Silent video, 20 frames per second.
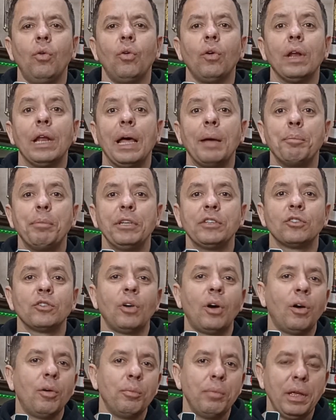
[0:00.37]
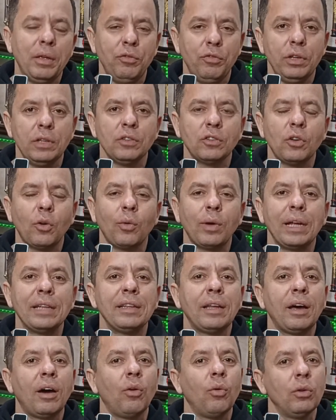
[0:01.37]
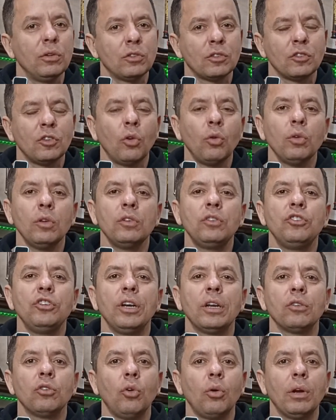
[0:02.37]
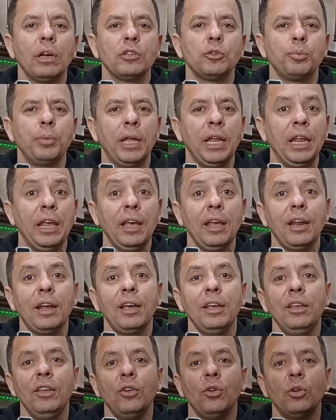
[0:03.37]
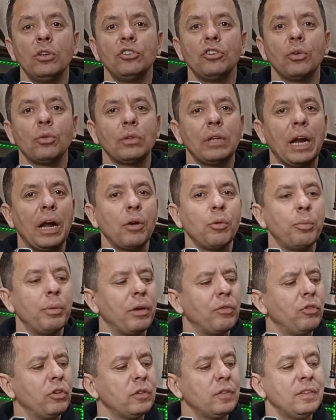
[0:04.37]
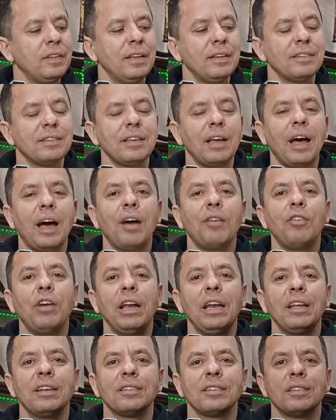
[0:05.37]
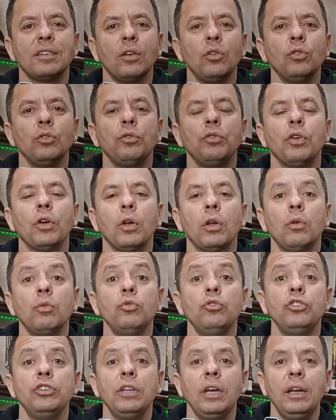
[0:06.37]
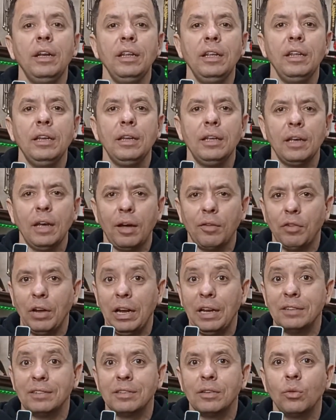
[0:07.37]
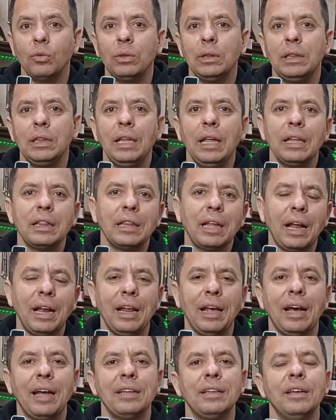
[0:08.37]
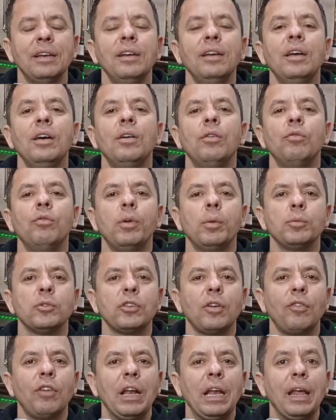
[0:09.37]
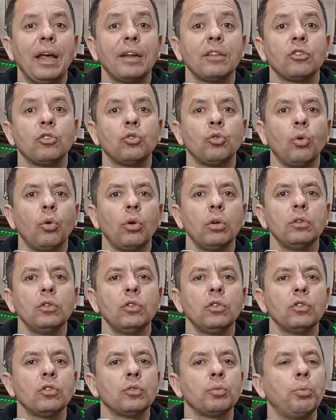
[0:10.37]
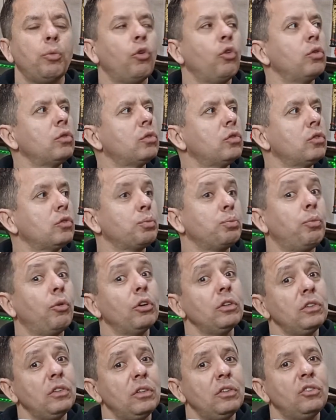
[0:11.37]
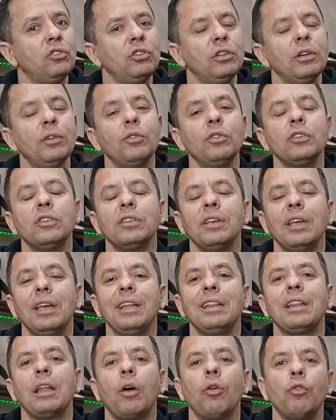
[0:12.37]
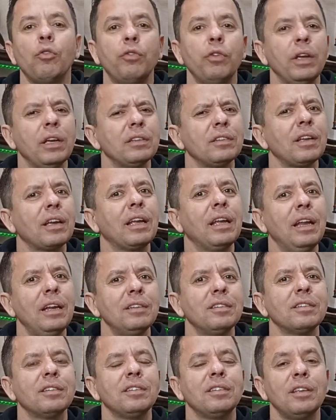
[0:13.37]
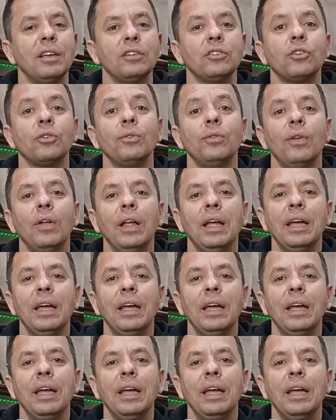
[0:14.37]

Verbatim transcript: Olá pessoal, bem-vindos ao canal. Sou o luthier Douglas Pereira e hoje eu trago para vocês a avaliação do violão Giannini, avaliação detalhada. Vamos avaliar todos os pontos positivos e talvez aqueles que sejam